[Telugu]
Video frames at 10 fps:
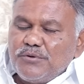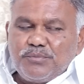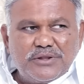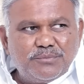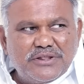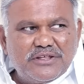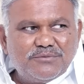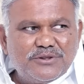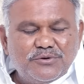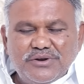ఇప్పుడు పది పదహైదు
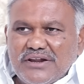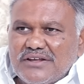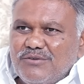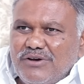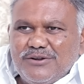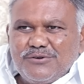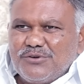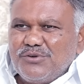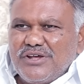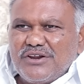మంది ఉన్నారు కదా వాళ్ళు
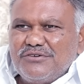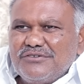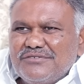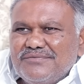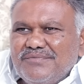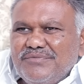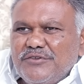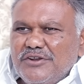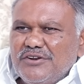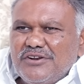కూడా ఉన్నారు
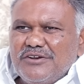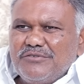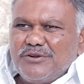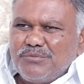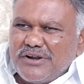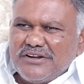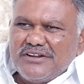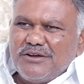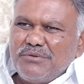నేను ఇంట్లోకి పోయినప్పుడు అడిగినా